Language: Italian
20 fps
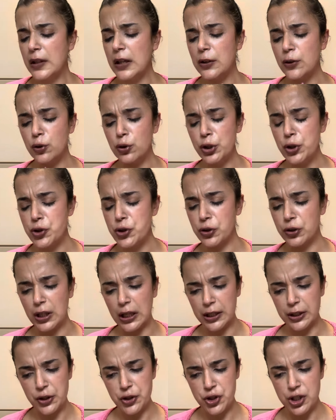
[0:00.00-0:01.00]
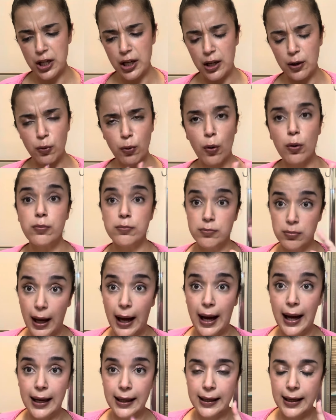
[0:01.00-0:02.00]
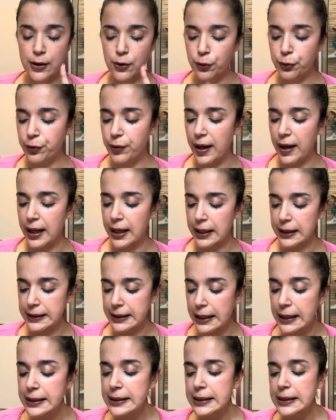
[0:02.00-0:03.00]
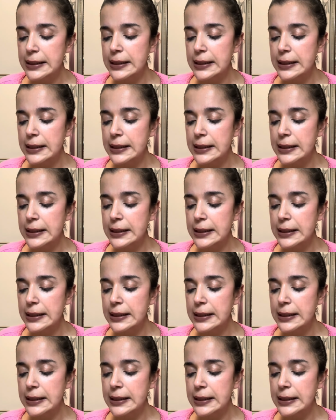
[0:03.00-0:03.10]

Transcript: 12 o 13 euro anche in offerta